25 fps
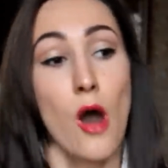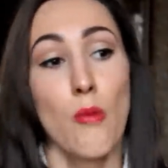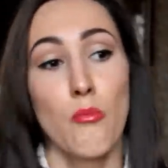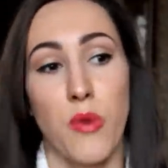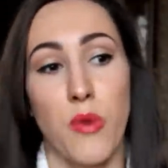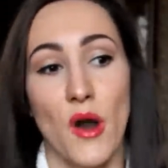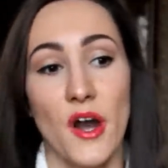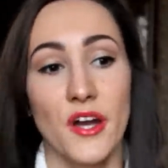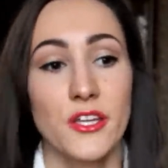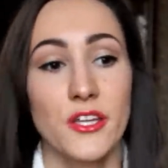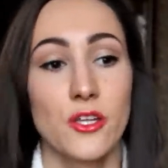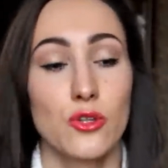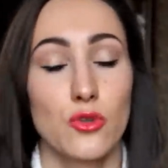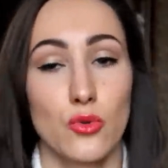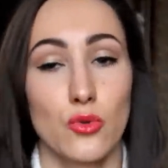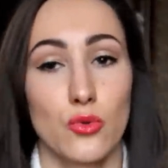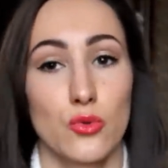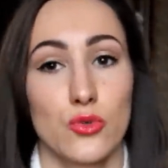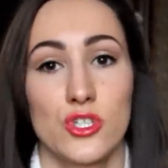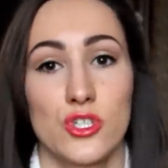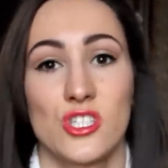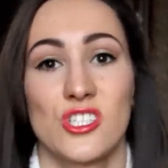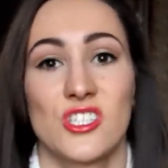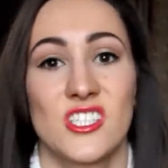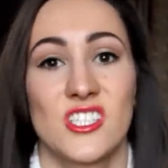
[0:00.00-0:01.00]
Пахнет он
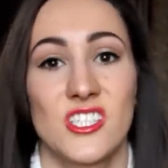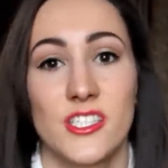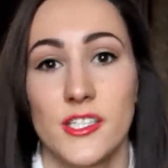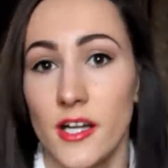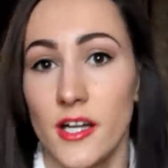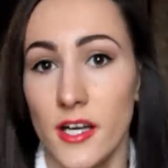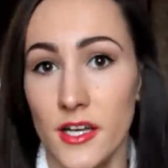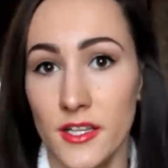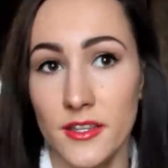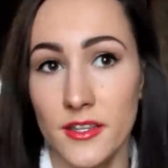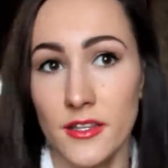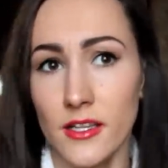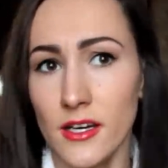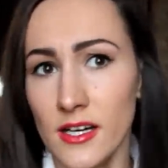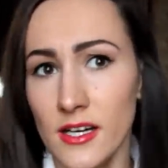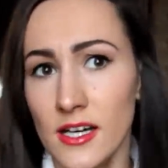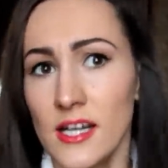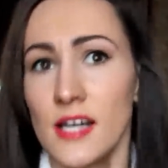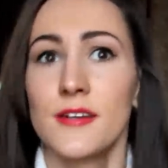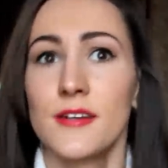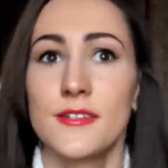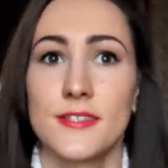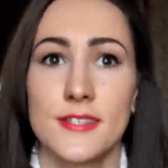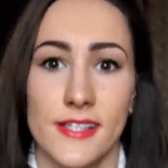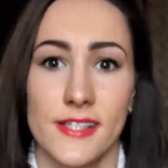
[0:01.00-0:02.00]
очень странно
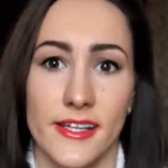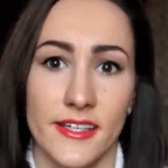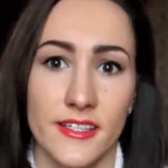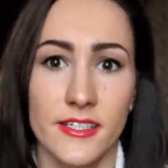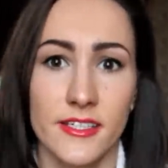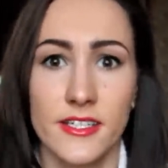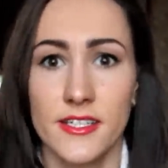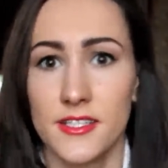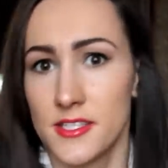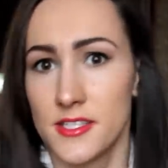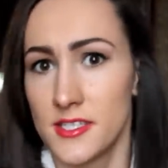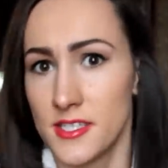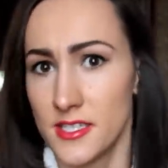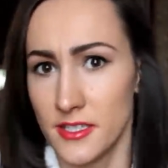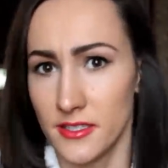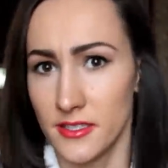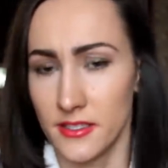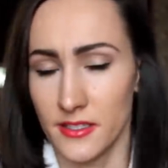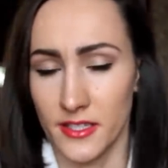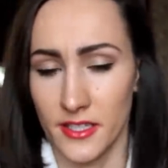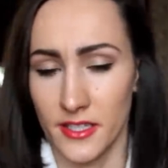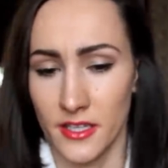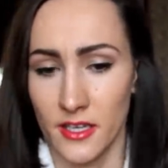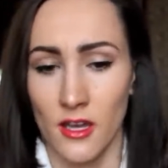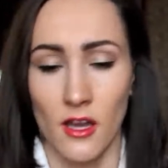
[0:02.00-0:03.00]
сладкой
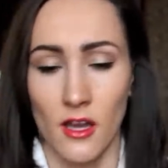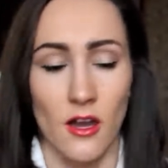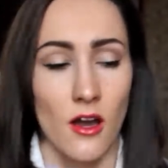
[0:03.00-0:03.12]
тиной.